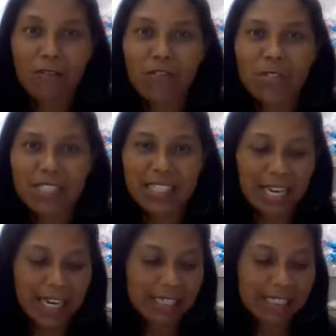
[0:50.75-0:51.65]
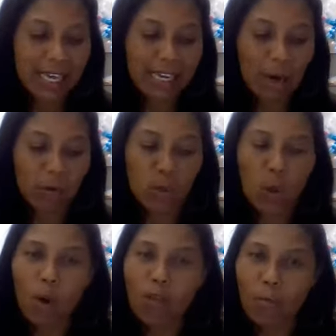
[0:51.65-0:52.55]
vocês terão um
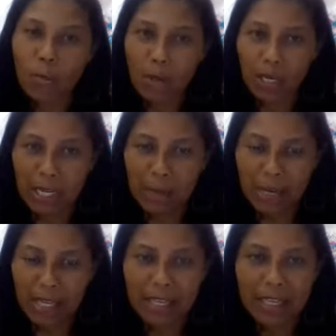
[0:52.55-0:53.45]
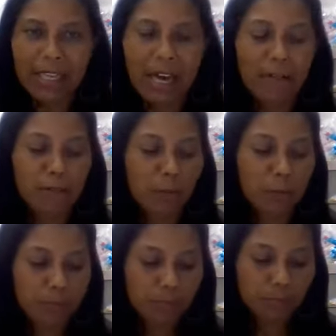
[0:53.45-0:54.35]
novo programa aí da Avon,